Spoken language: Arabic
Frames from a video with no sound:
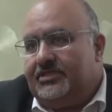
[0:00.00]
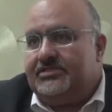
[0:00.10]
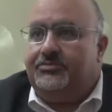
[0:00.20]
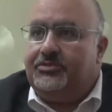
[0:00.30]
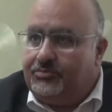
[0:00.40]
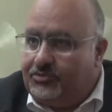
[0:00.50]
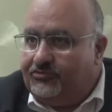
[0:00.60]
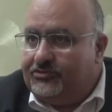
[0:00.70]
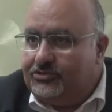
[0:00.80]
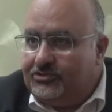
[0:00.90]
سيمي
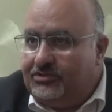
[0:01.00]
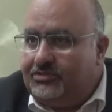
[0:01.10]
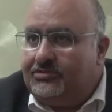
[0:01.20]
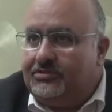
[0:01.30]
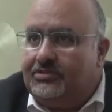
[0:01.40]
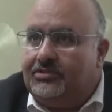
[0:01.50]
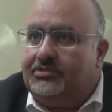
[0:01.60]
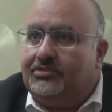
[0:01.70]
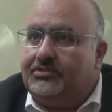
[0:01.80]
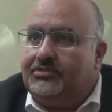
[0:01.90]
بروفيشنال
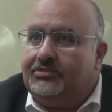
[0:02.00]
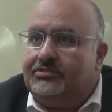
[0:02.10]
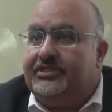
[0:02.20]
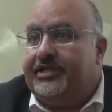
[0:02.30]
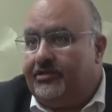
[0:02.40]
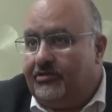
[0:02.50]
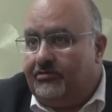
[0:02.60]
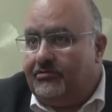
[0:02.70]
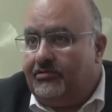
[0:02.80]
ترينر